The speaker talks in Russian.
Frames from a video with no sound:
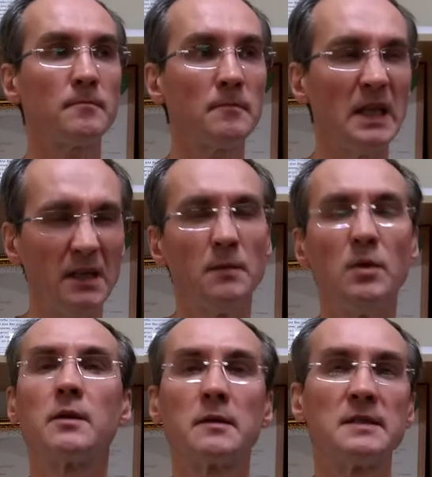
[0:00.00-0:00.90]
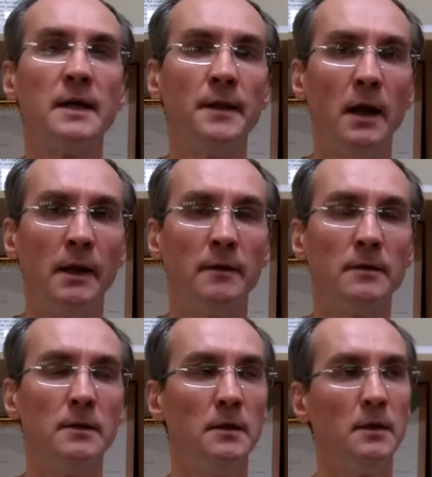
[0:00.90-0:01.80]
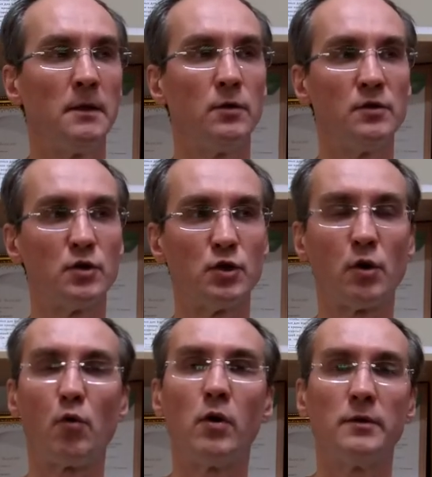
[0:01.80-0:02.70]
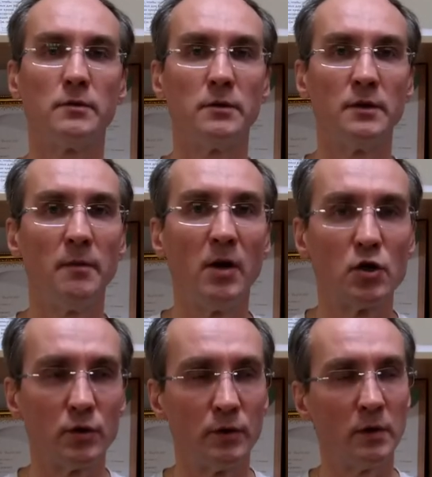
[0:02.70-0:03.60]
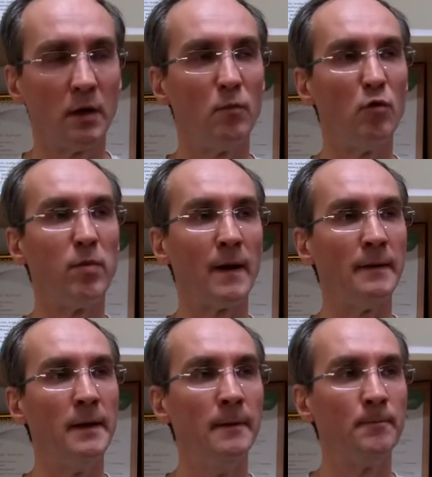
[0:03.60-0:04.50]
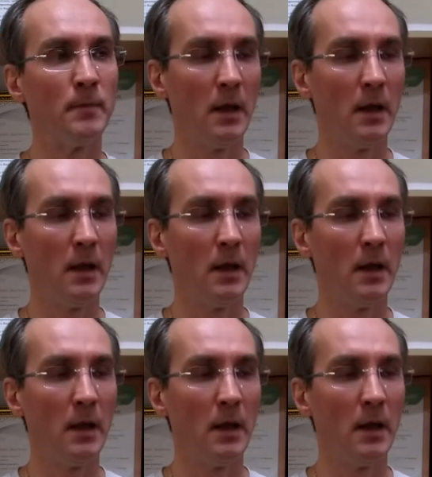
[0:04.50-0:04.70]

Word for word: И это было рационально. То есть жирок э, небольшой как бы убрать, да.